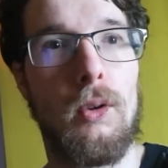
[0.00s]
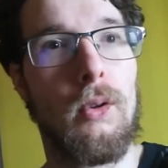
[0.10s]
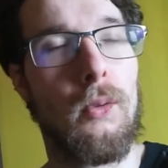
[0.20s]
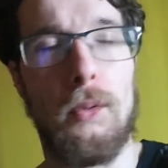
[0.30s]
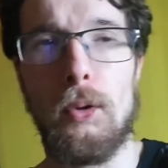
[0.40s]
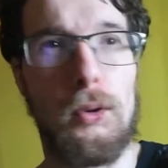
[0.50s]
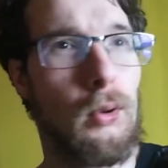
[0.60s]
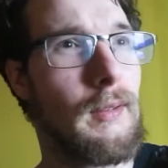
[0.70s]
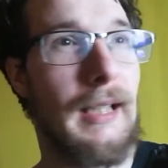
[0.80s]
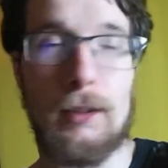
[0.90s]
on
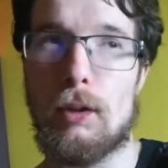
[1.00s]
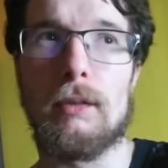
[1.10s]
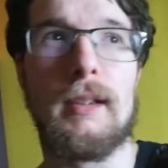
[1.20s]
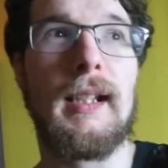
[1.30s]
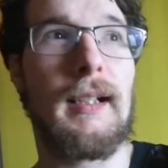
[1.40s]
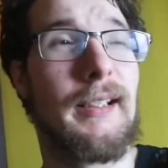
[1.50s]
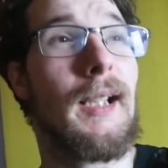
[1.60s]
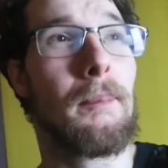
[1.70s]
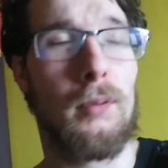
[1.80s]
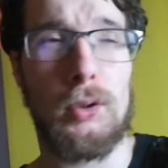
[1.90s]
recrute un trentenaire qui
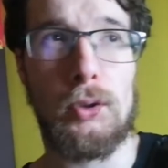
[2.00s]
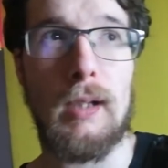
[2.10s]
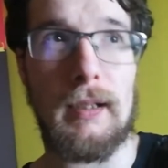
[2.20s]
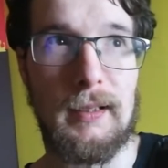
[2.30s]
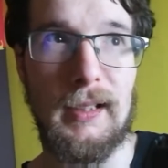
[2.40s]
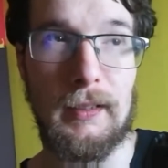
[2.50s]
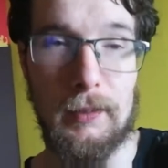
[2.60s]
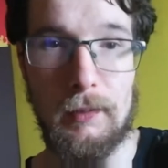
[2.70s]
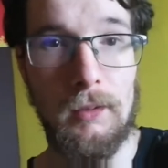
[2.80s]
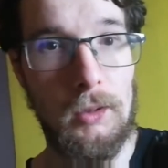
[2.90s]
est proche de la
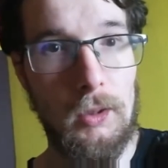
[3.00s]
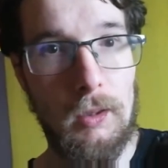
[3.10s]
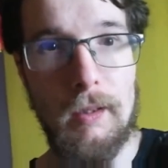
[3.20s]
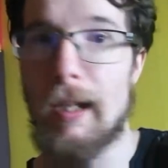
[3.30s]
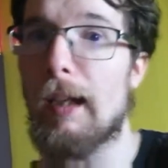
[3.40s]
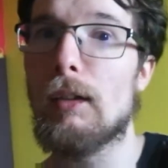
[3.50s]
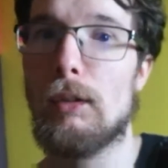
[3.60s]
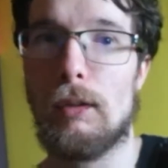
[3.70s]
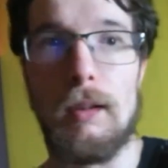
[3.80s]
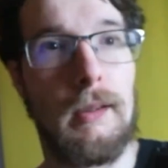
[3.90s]
retraite. Là,
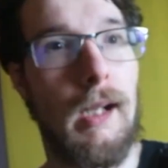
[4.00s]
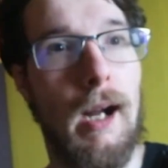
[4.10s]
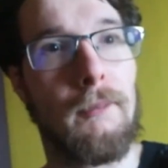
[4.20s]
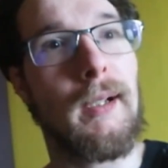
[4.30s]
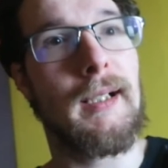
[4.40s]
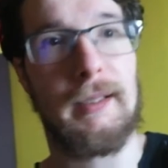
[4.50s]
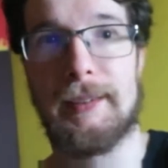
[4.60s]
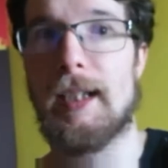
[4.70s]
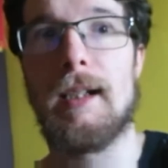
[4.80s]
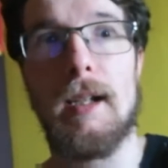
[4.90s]
euh, avec un
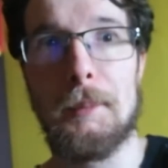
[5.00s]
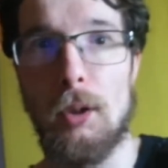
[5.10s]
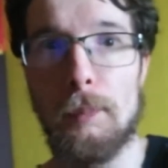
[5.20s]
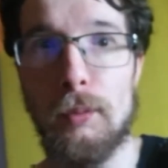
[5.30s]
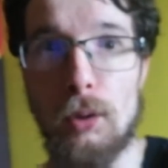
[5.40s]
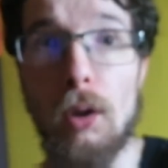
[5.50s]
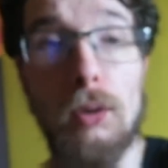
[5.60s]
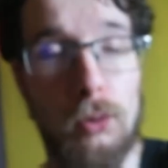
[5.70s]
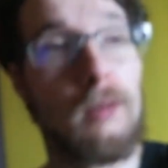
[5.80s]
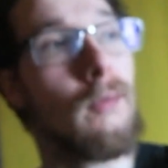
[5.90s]
salaire mirobolant,
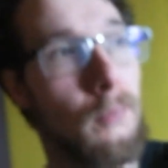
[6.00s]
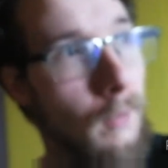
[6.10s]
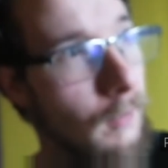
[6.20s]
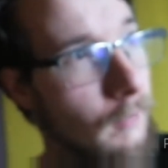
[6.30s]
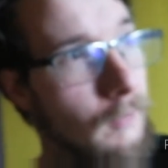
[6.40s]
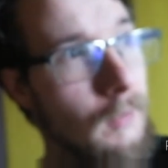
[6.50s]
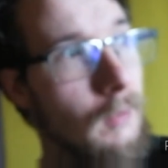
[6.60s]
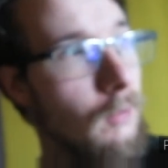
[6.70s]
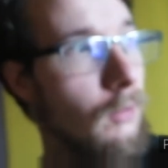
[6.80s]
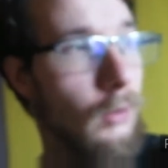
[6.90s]
encore une fois,
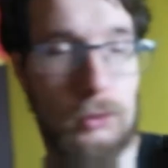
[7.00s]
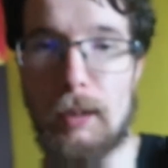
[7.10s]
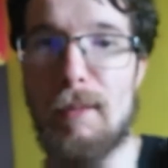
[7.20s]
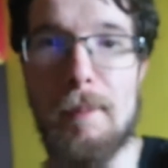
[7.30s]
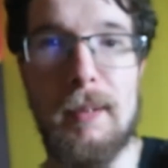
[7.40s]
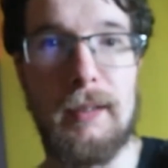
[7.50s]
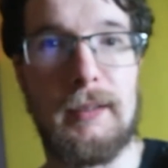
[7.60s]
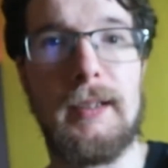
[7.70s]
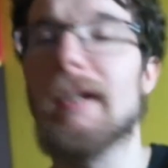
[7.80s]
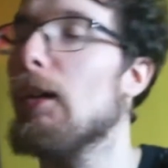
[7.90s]
euh, quand il va
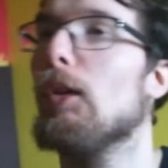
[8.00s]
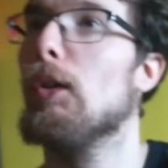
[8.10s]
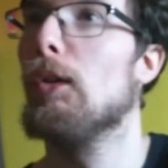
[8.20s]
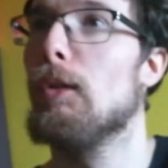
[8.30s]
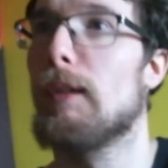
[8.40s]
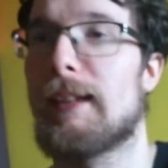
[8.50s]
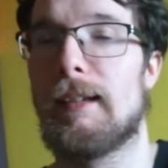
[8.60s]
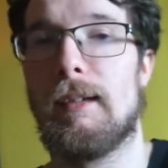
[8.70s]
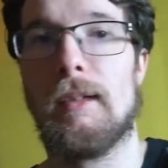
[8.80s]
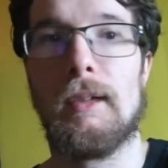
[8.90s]
partir, euh,
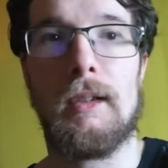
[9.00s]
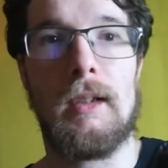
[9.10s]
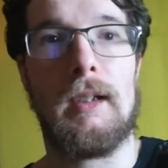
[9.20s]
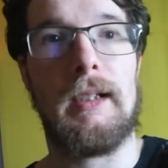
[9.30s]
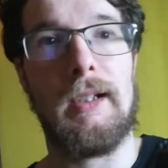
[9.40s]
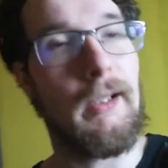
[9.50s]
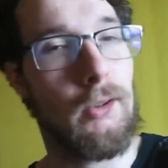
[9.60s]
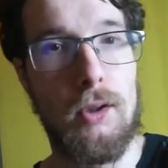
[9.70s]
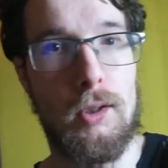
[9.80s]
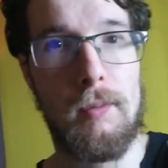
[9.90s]
et
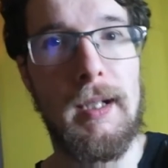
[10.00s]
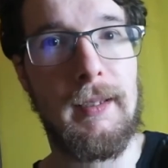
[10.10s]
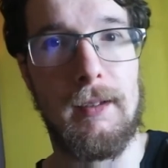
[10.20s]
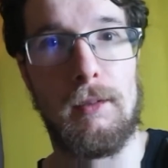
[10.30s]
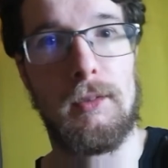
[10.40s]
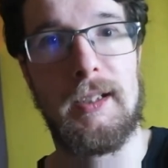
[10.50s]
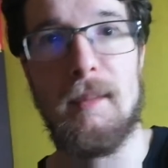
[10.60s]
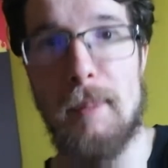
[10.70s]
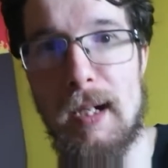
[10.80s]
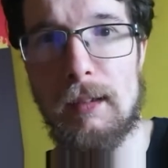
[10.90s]
je le souhaite
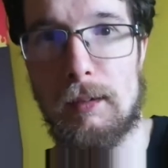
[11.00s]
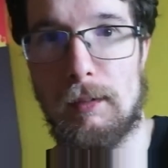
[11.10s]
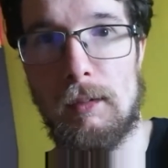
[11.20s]
qu'il parte.